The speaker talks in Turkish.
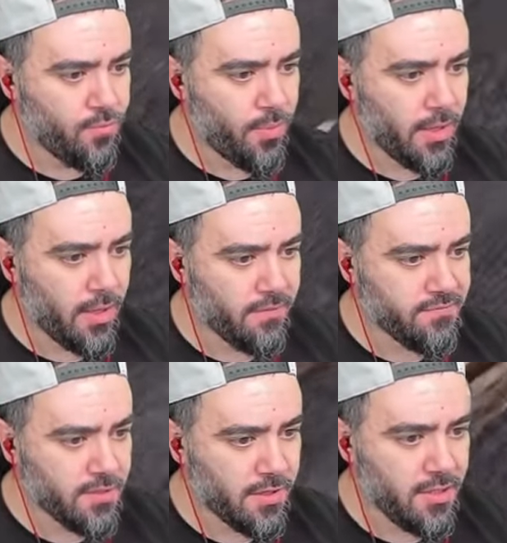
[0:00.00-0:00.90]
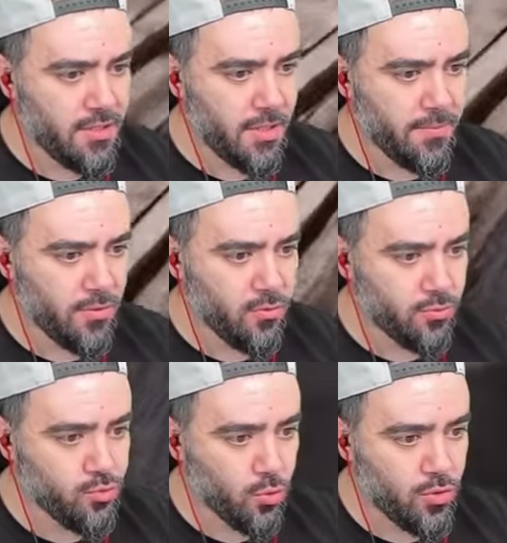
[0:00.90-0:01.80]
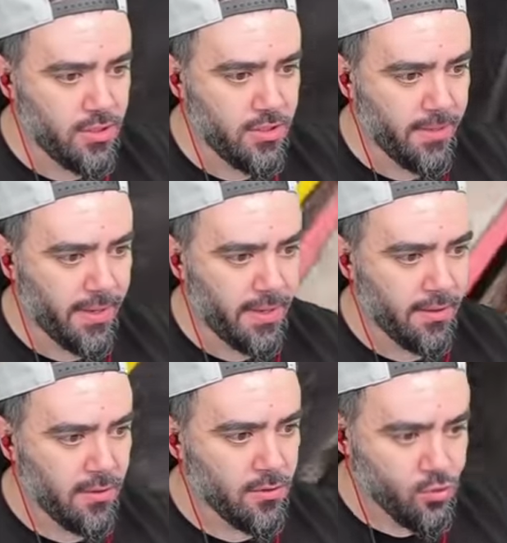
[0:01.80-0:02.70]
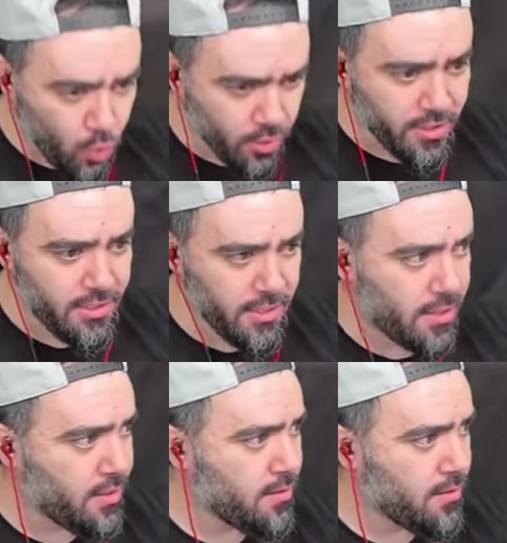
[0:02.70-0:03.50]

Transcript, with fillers: Üf be efsaneydi yemin ediyorum. Çok iyiydi be. Çok iyiydi.